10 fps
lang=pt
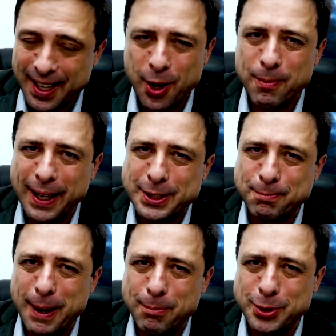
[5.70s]
é o
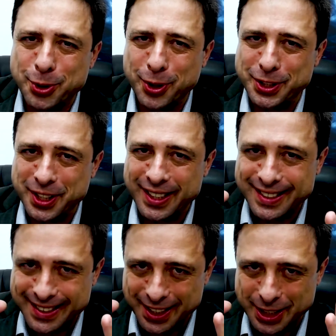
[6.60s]
bate-papo de hoje.
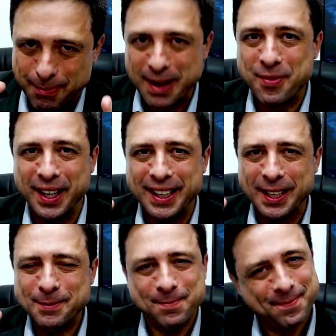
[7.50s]
Seja
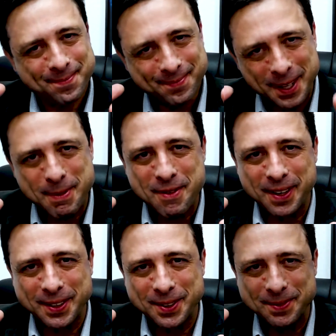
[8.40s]
bem-vinda e
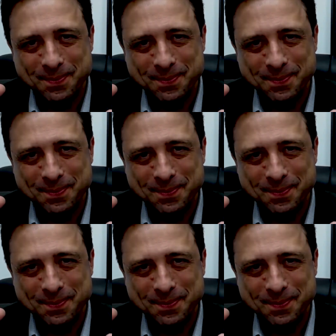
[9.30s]
bem-vindo.